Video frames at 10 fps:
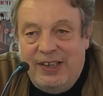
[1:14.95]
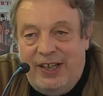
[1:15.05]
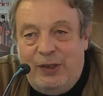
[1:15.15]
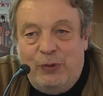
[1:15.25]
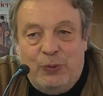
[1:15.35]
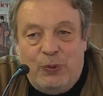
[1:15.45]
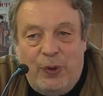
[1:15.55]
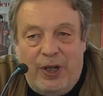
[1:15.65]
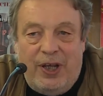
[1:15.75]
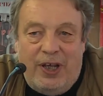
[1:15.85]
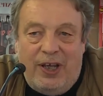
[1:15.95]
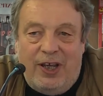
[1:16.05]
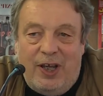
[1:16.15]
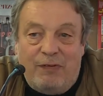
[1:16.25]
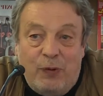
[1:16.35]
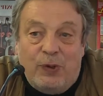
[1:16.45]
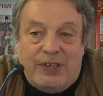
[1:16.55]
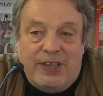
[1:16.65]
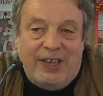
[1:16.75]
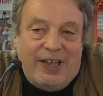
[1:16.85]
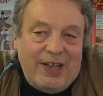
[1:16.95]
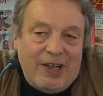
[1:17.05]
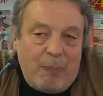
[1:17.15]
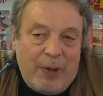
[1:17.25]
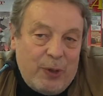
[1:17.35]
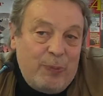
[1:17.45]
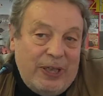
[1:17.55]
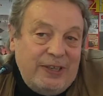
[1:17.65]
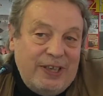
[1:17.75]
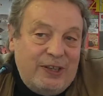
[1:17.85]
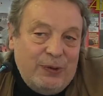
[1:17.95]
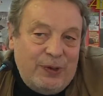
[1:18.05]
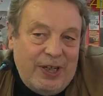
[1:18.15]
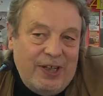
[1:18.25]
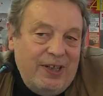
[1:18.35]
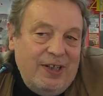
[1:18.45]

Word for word: e dunque eh, forse la periurbanizzazione